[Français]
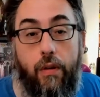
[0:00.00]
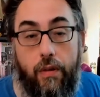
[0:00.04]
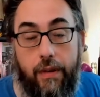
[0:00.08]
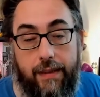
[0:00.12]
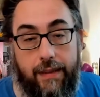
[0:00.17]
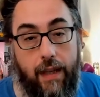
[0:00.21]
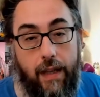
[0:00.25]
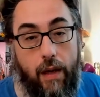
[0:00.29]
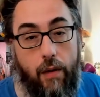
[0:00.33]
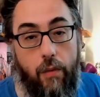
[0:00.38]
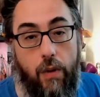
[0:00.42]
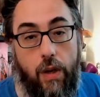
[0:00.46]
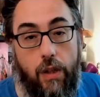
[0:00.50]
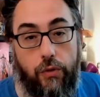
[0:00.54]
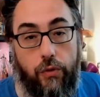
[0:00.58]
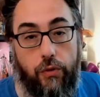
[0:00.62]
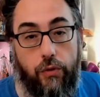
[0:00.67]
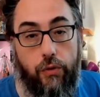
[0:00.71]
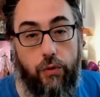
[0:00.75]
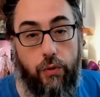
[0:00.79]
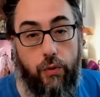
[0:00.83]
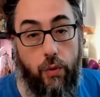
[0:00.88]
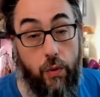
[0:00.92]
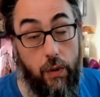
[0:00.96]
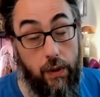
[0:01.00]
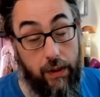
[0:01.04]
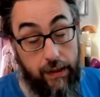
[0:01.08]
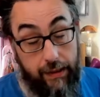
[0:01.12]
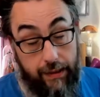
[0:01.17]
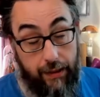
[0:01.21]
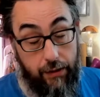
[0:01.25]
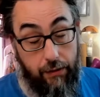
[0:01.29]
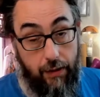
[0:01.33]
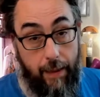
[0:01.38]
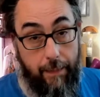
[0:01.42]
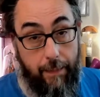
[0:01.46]
Star Wars, le jeu de rôle,
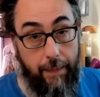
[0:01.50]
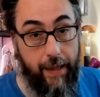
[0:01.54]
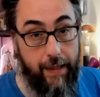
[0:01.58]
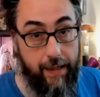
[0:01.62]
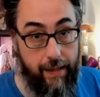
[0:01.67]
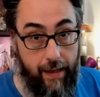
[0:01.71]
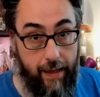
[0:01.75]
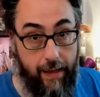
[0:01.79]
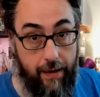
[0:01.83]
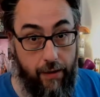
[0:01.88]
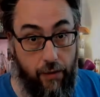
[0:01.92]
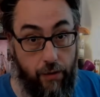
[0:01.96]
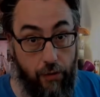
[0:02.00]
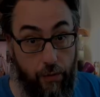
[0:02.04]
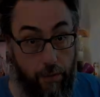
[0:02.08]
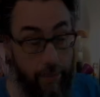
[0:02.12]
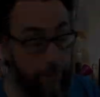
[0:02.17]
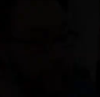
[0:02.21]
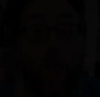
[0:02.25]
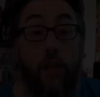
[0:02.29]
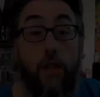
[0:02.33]
c'est sur la partie Edge.